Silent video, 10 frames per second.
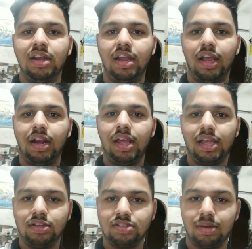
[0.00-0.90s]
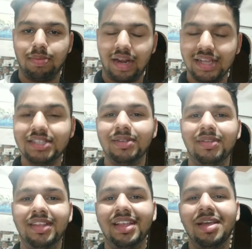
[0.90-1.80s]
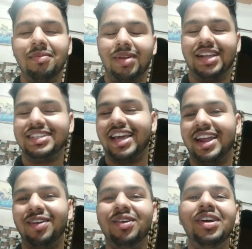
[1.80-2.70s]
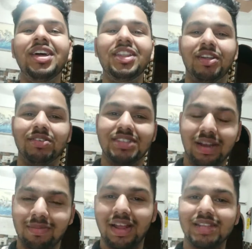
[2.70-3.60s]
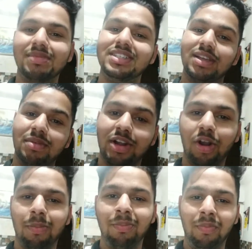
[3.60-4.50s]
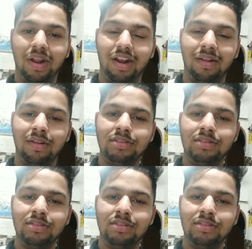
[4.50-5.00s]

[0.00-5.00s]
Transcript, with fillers: ठीक है ना एक जो सरप्राइज प्राइज कह रहा हूँ तो वो सरप्राइज मैं जब भी ड्रॉप कर